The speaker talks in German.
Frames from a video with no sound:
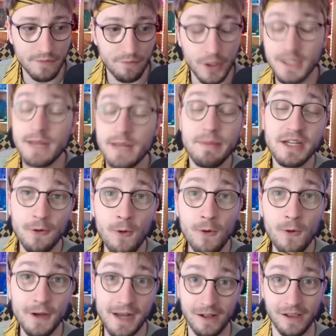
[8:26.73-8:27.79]
von
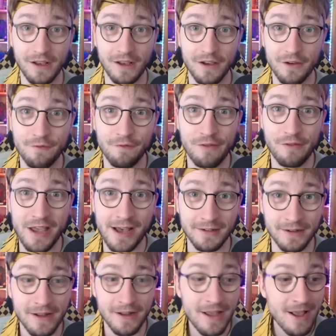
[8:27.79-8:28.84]
Dementoren angegriffen
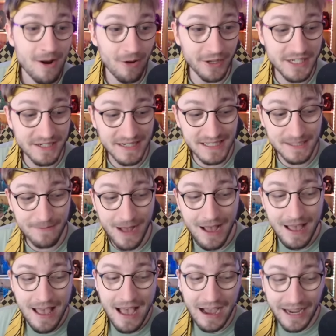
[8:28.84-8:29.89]
werden. Leute, das war
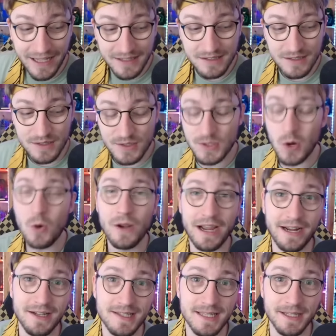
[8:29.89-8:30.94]
ein so
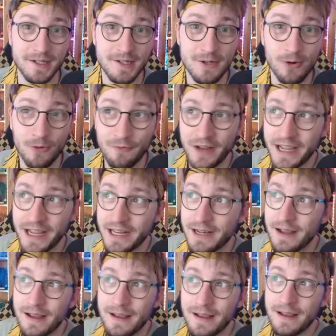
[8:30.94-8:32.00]
geiles Intro, weil
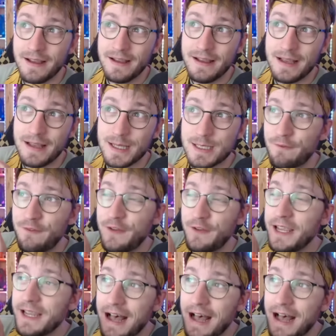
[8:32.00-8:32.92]
es fing